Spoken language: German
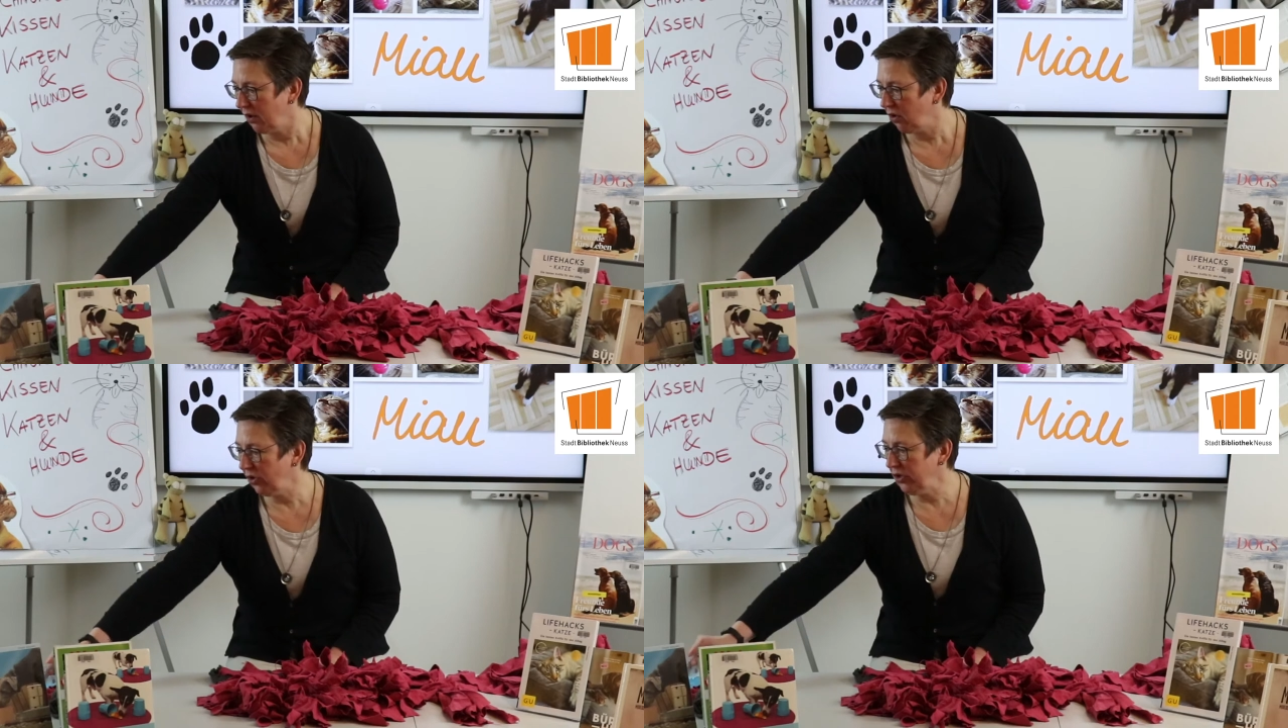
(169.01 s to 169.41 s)

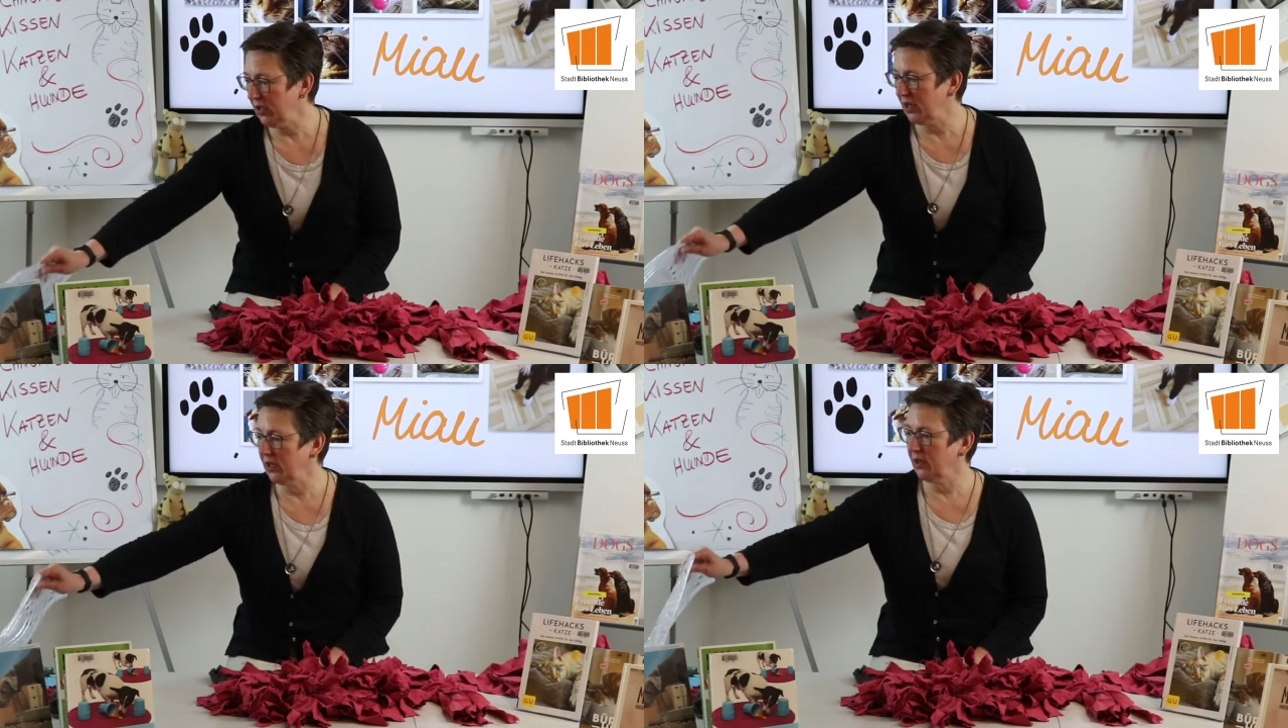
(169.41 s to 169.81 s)

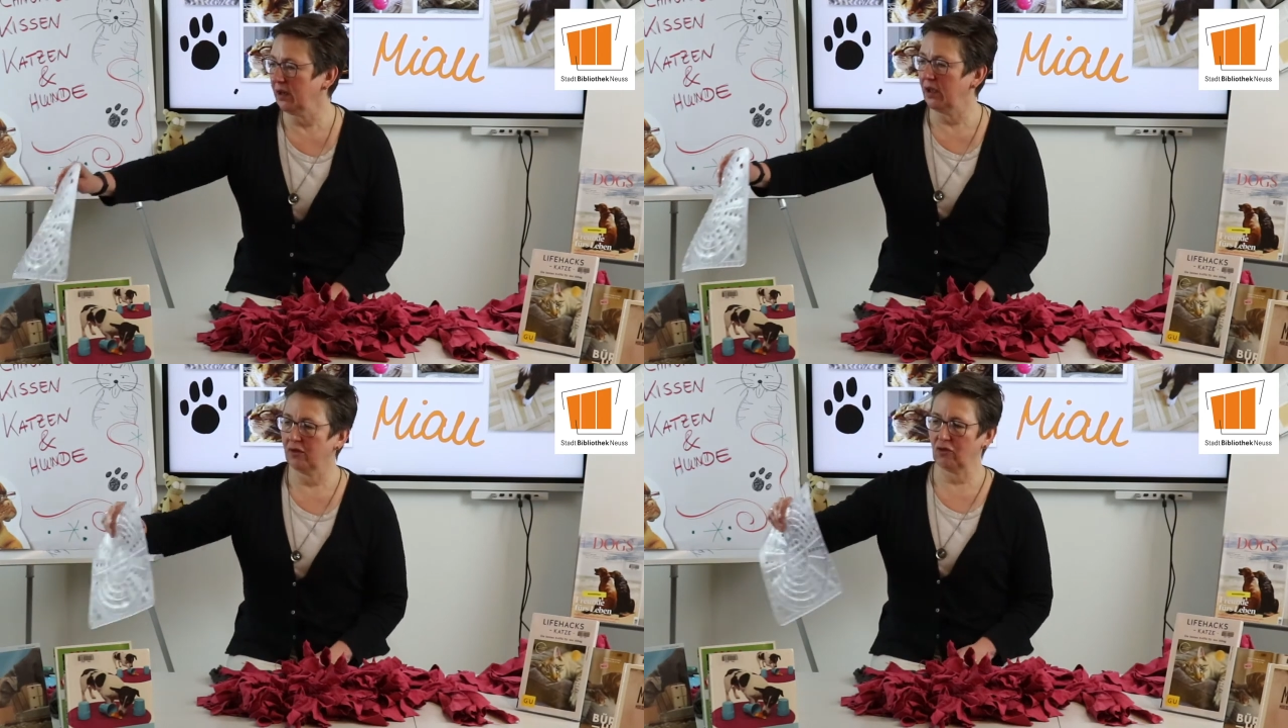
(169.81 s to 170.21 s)
können
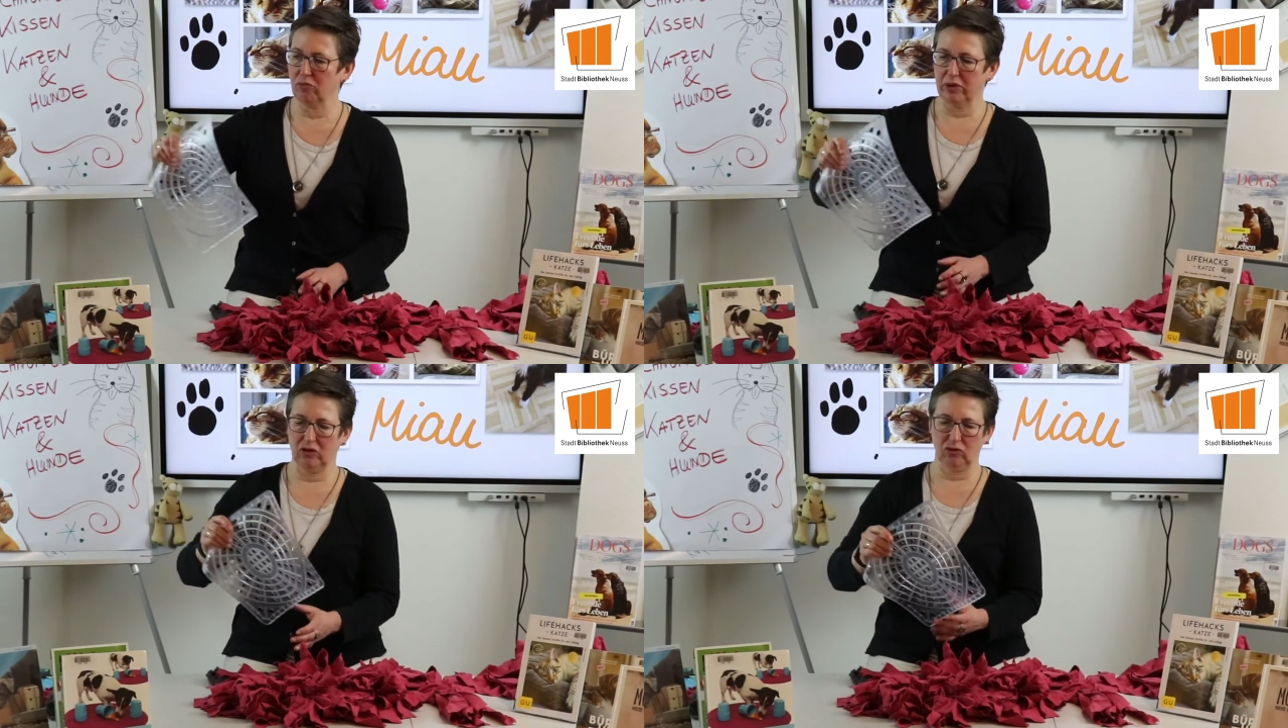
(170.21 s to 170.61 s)
dann
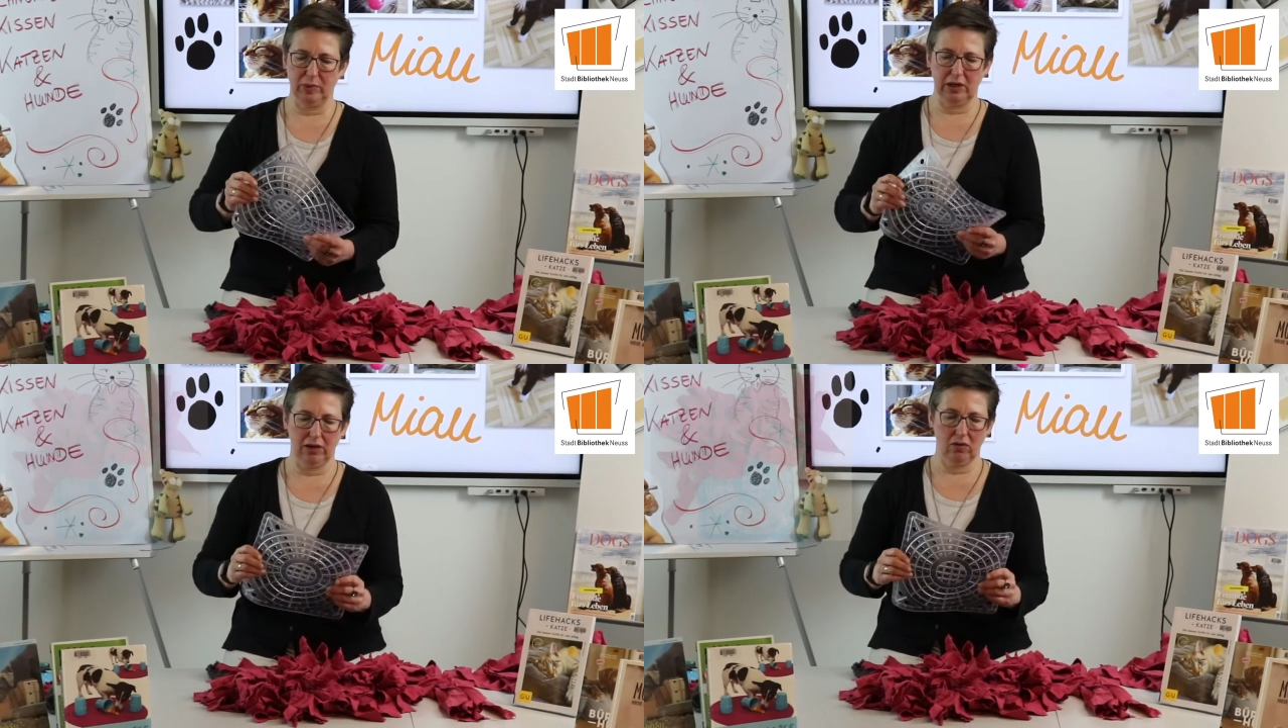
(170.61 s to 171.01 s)
zum
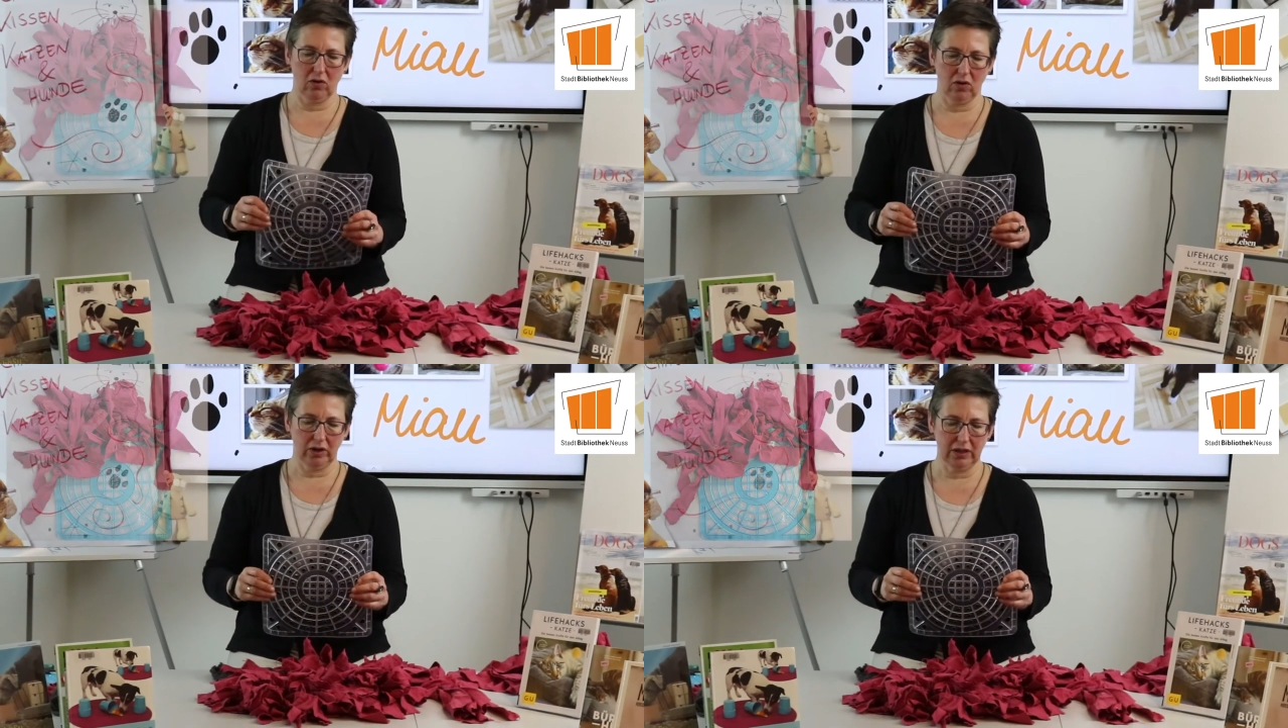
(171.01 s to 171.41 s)
Beispiel auch